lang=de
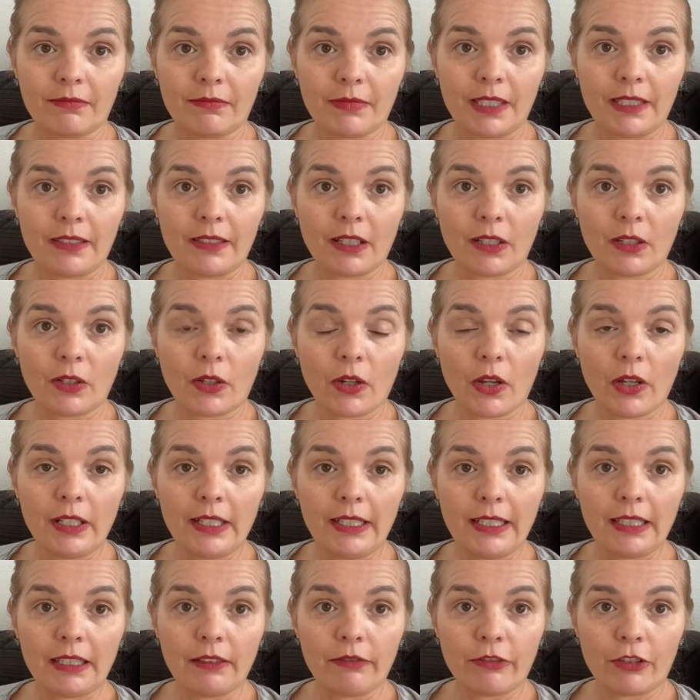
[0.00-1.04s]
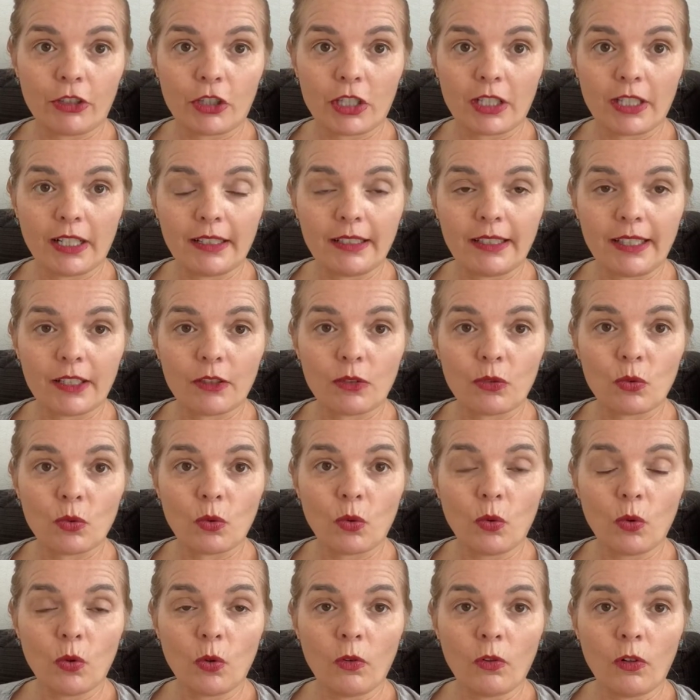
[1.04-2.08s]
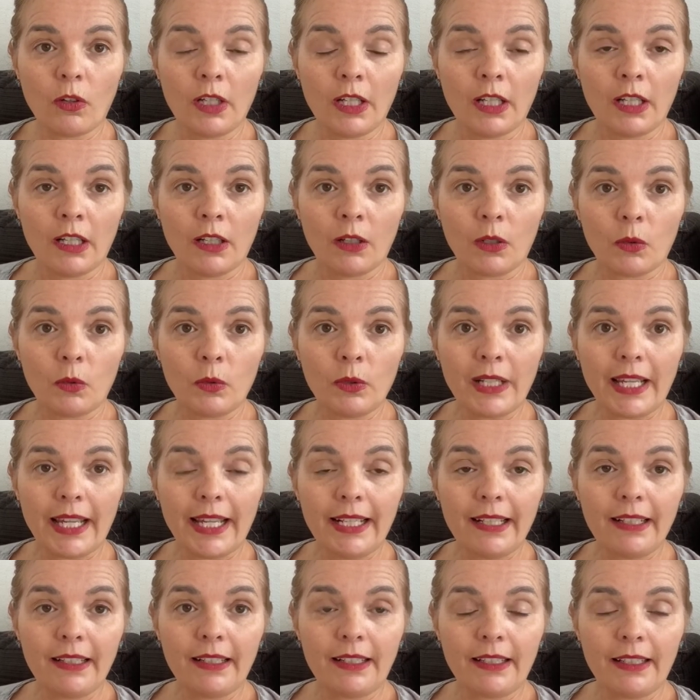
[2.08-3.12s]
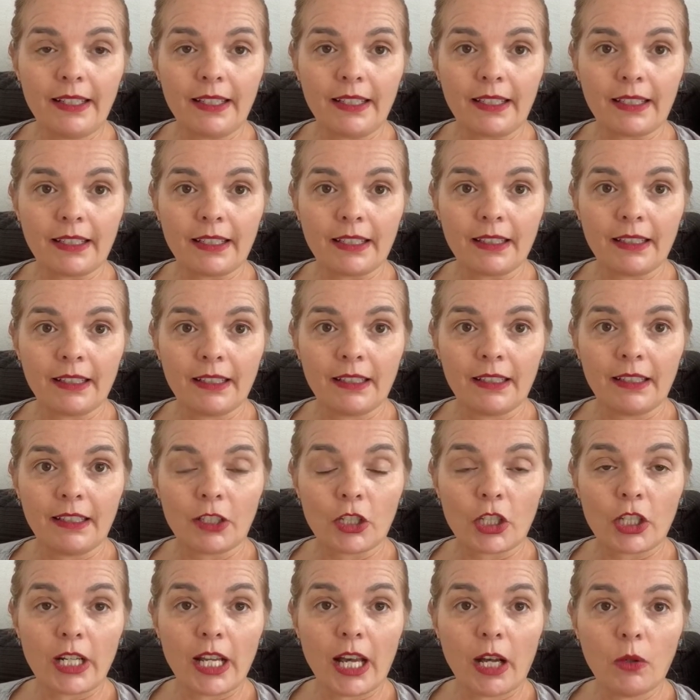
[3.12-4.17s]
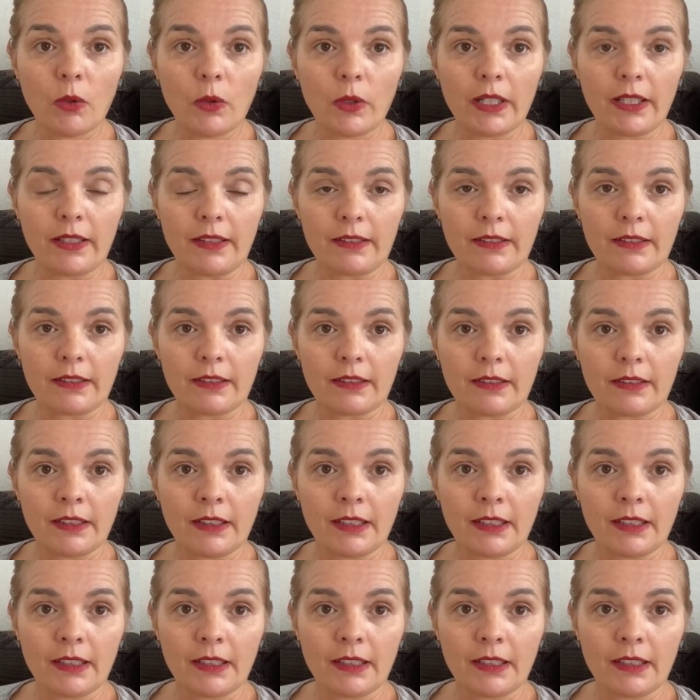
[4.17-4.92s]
Dieser göttliche Verstand, der so unendlich schlau ist,